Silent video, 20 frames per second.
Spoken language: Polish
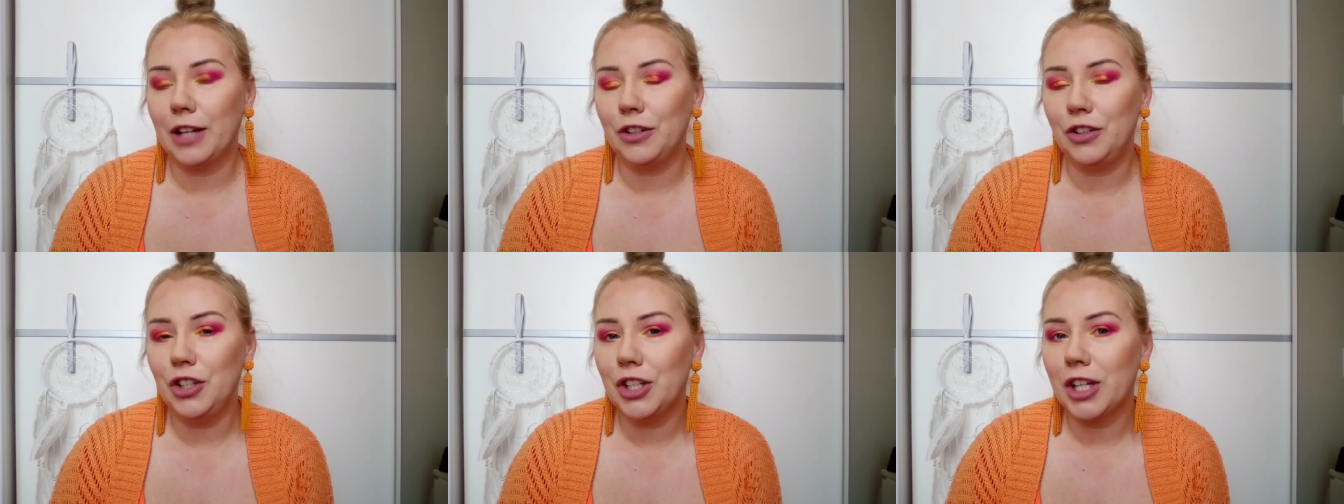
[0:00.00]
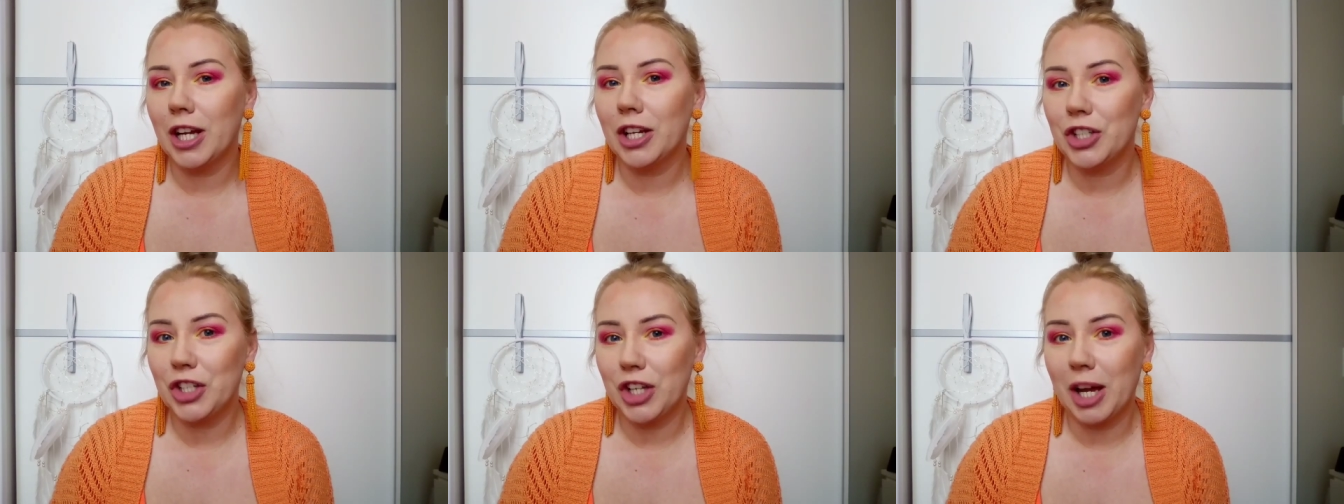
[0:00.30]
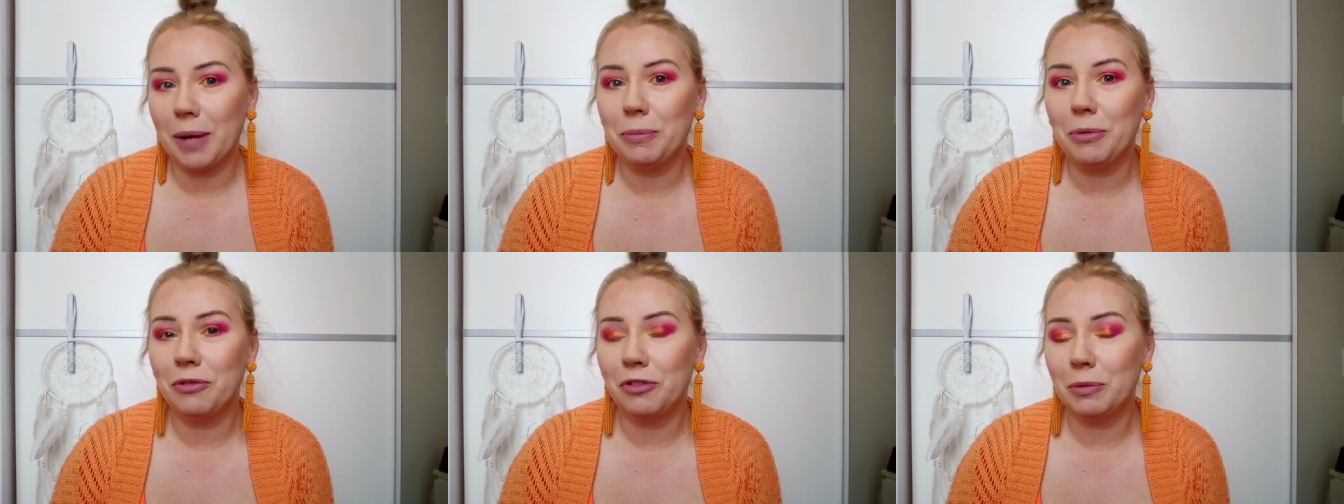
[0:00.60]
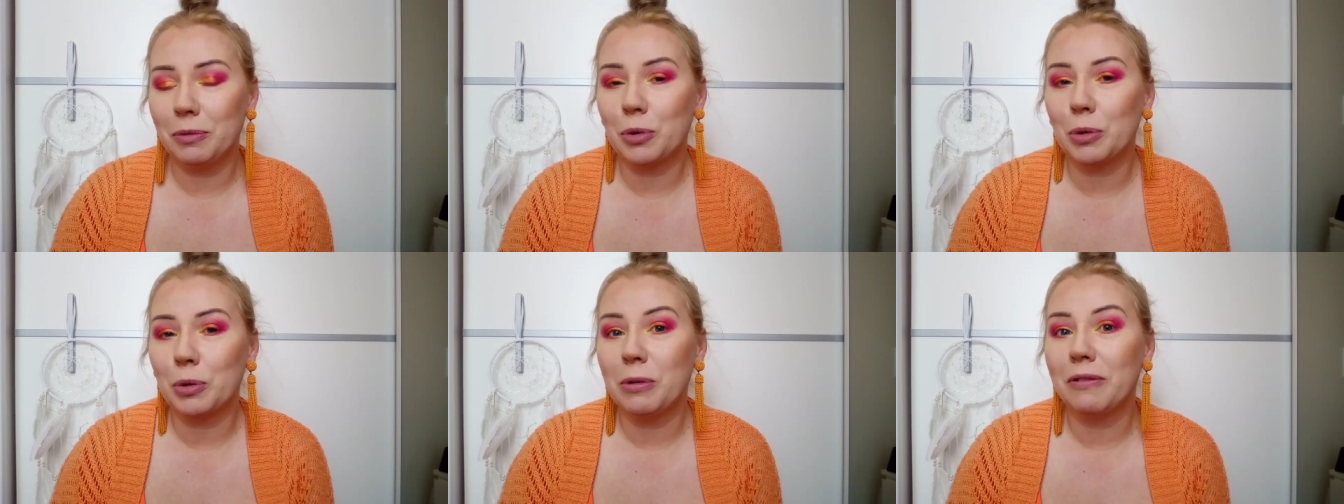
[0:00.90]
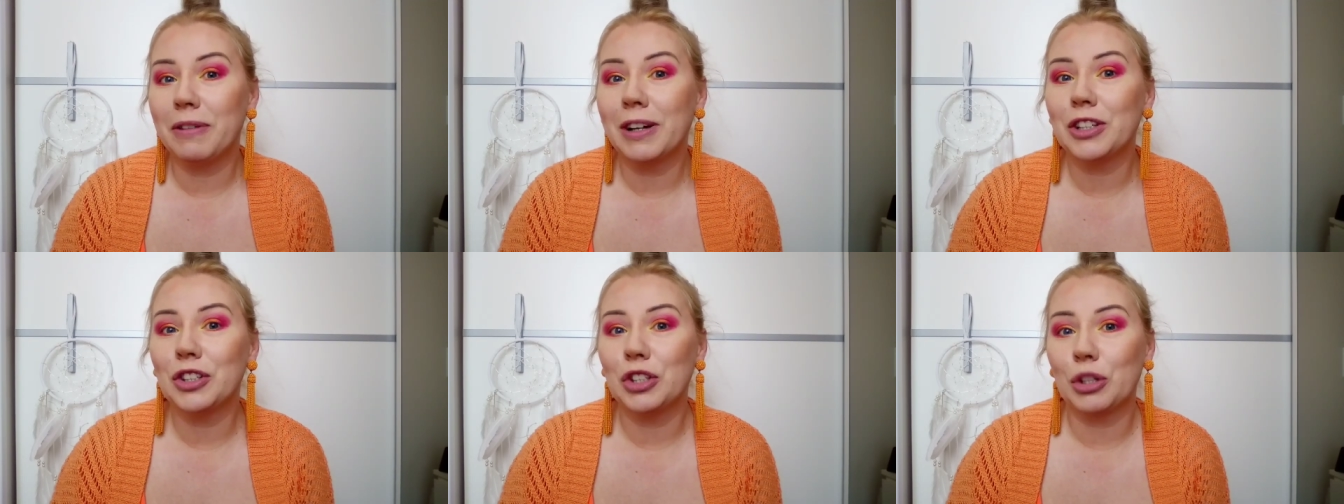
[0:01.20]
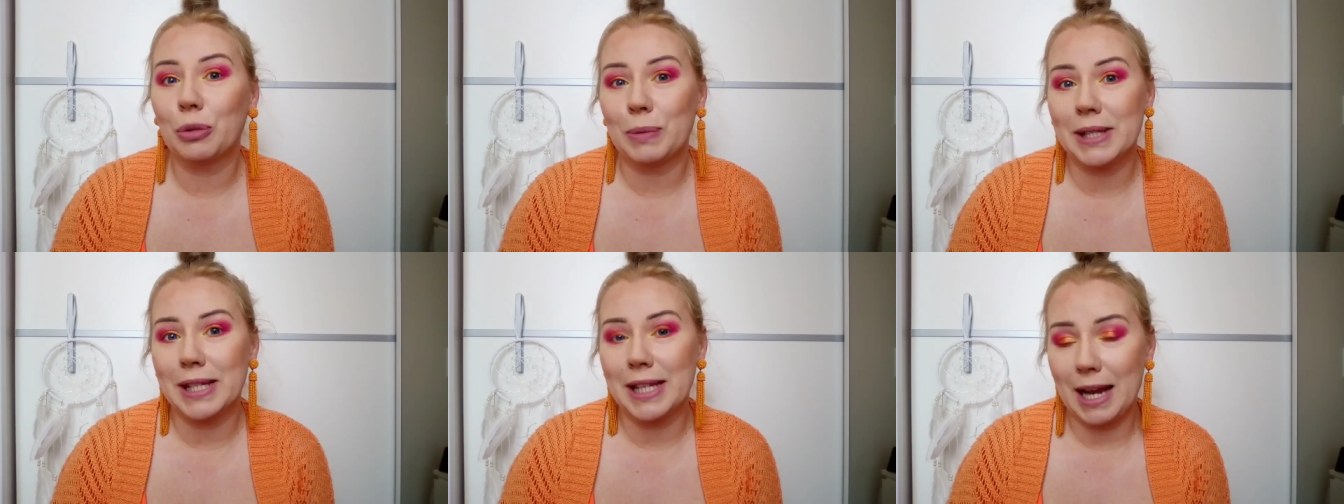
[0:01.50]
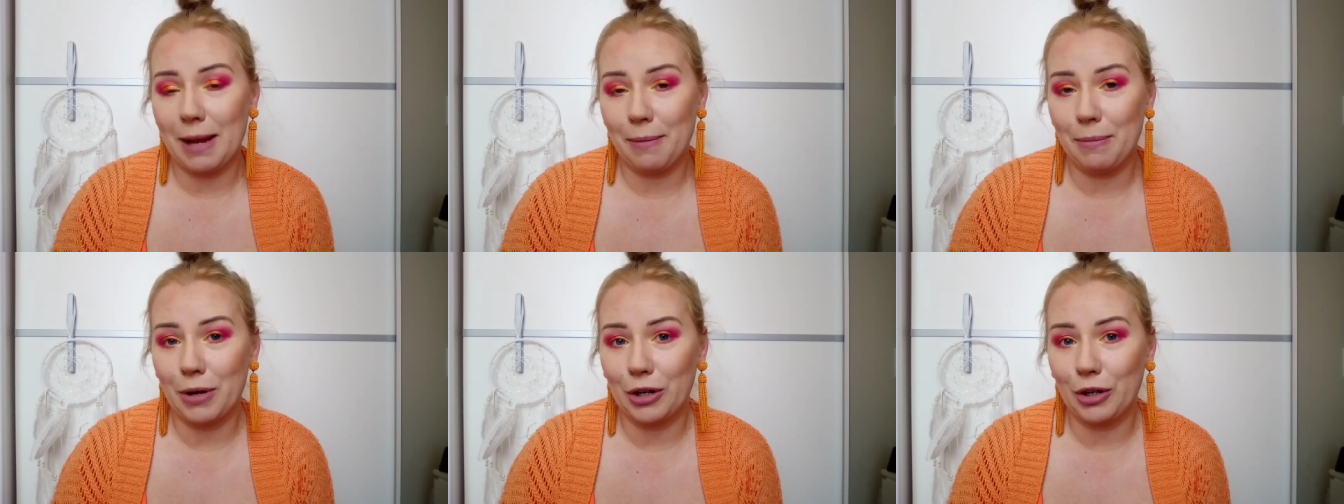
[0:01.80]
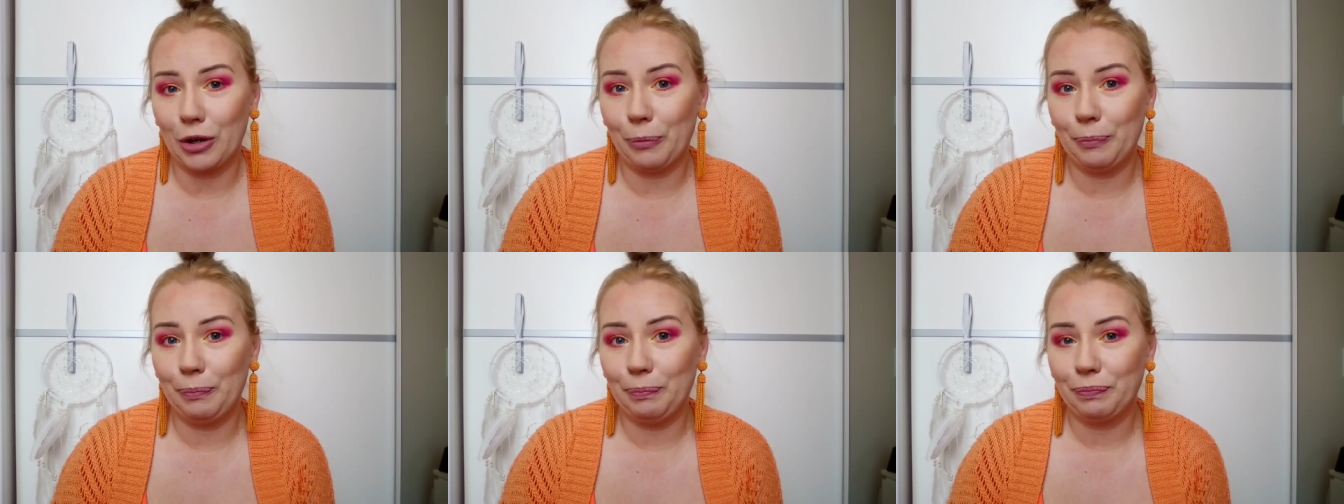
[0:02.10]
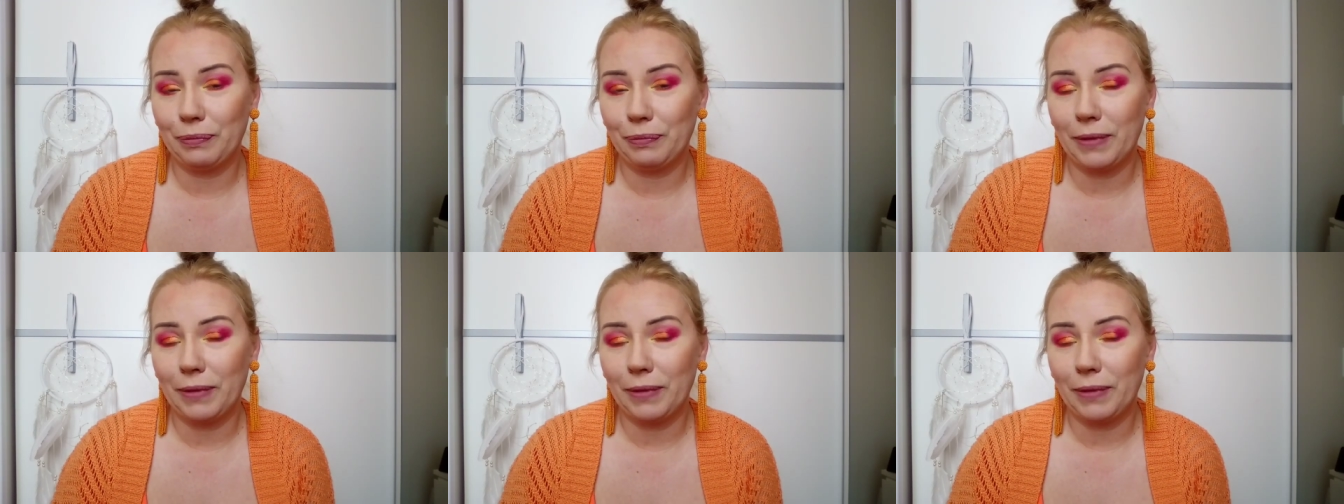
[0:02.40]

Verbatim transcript: dzisiaj chciałabym wypróbować tą srebrną.